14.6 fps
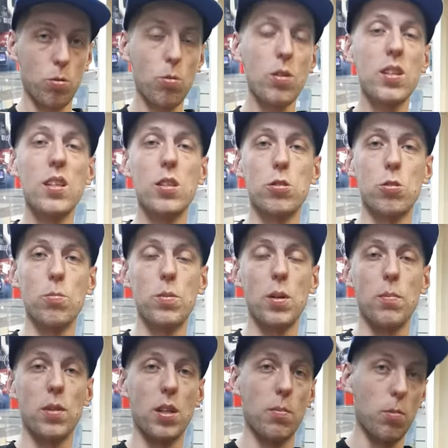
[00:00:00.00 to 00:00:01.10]
Крутой и
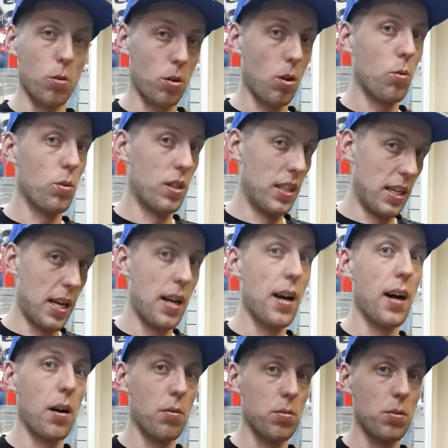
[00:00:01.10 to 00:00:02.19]
доступный моноблок от DL
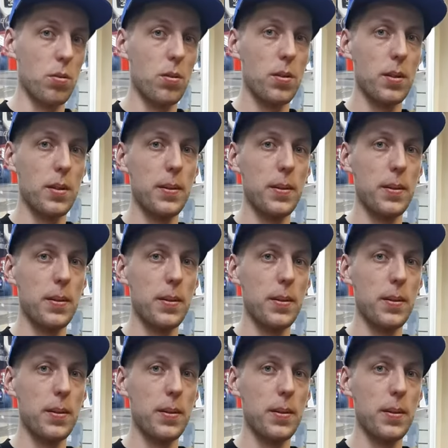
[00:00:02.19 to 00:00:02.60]
Audio.